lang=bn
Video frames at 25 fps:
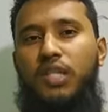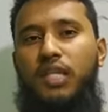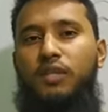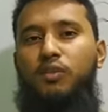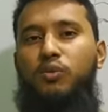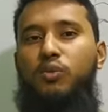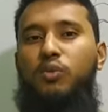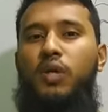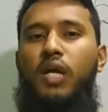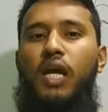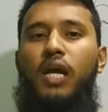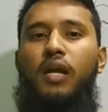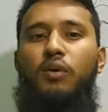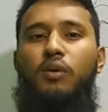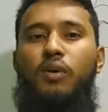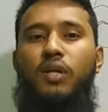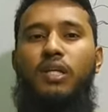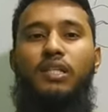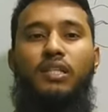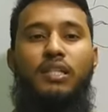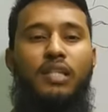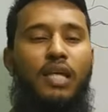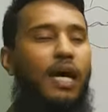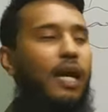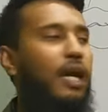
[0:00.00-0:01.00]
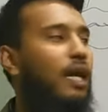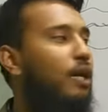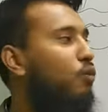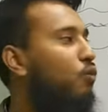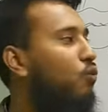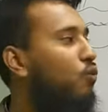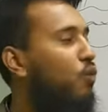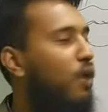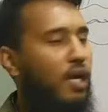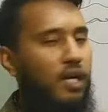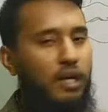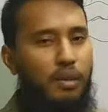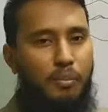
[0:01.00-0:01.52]
একটু খেয়াল করেন তারা
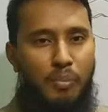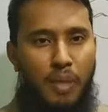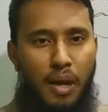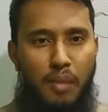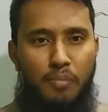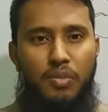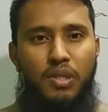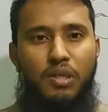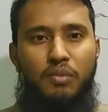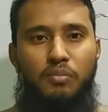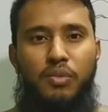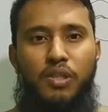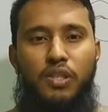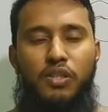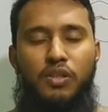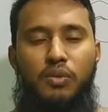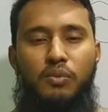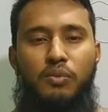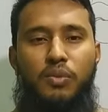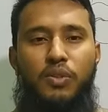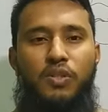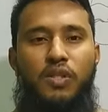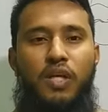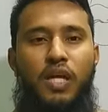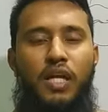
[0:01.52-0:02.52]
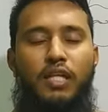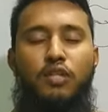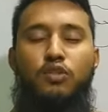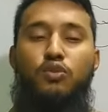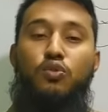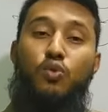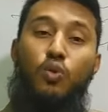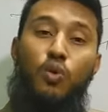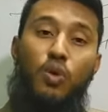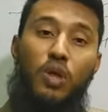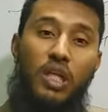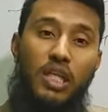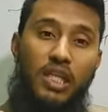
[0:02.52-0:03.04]
কোনো একটা পাবলিক বিশ্ববিদ্যালয়ে
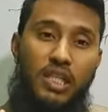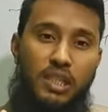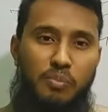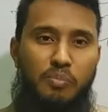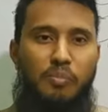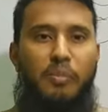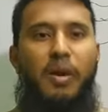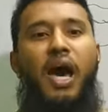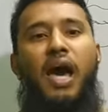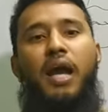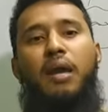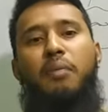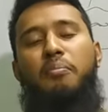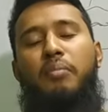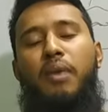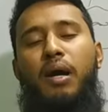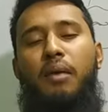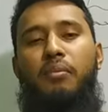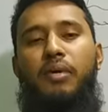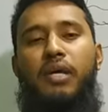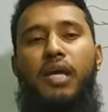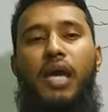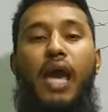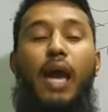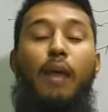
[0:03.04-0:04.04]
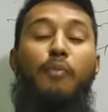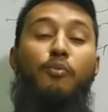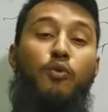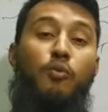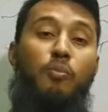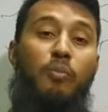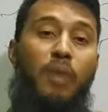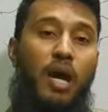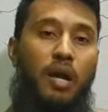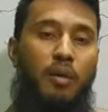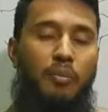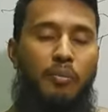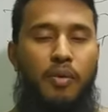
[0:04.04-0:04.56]
চল্লিশ মার্ক পাবে এমন
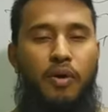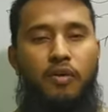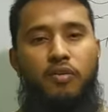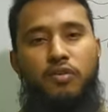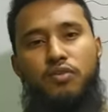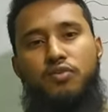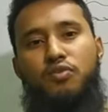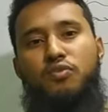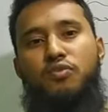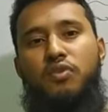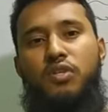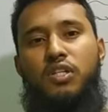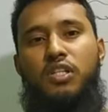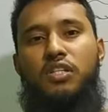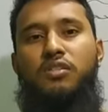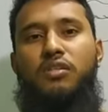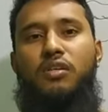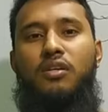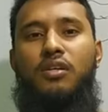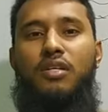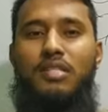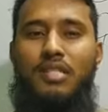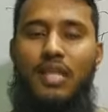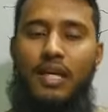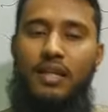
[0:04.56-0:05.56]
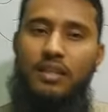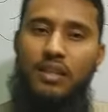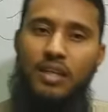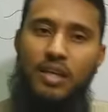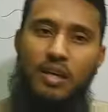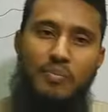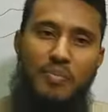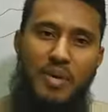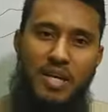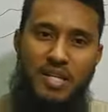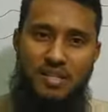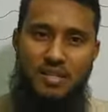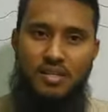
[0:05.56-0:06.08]
মার্ক পাওয়ার স্টুডেন্টের সঙ্গে চার থেকে
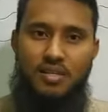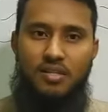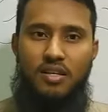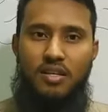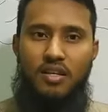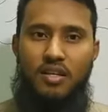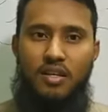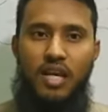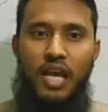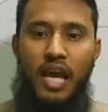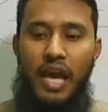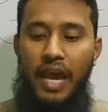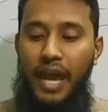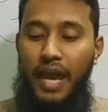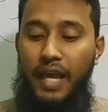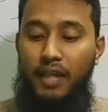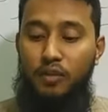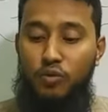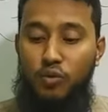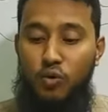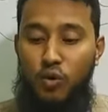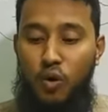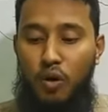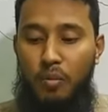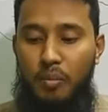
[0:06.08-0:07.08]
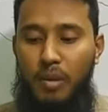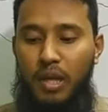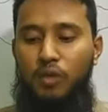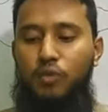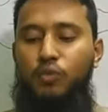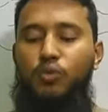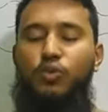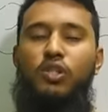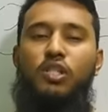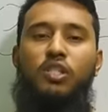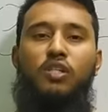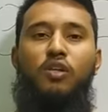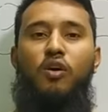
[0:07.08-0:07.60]
পাঁচ হাজার এত নর্মাল
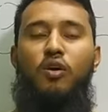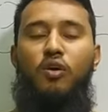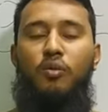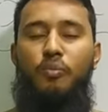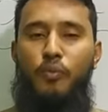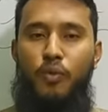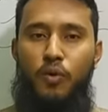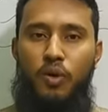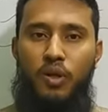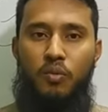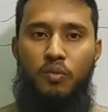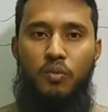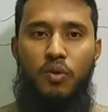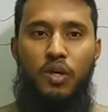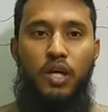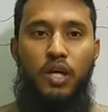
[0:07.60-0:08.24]
কোশ্চেন হওয়ার পরেও